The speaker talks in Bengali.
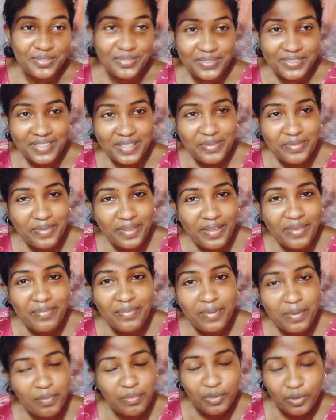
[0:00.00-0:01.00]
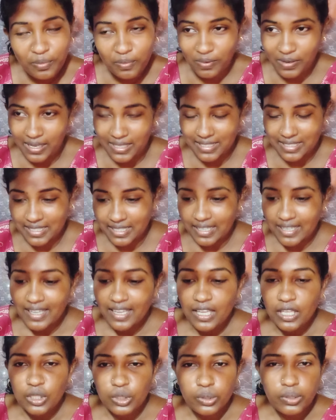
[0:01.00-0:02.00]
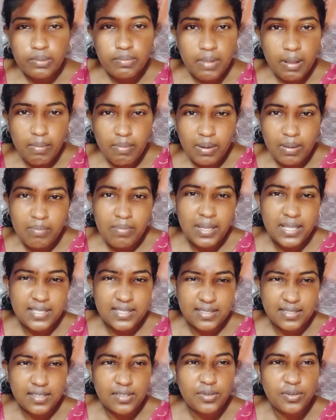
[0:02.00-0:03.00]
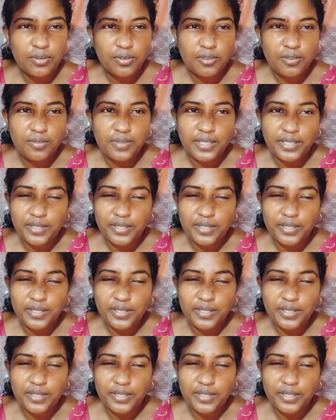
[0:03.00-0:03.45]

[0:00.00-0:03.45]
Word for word: শুনতে পেয়ে পেয়ে মুখ ফুলাচ্ছে তো আমি ভাবলাম বাচ্চাটা ওরকম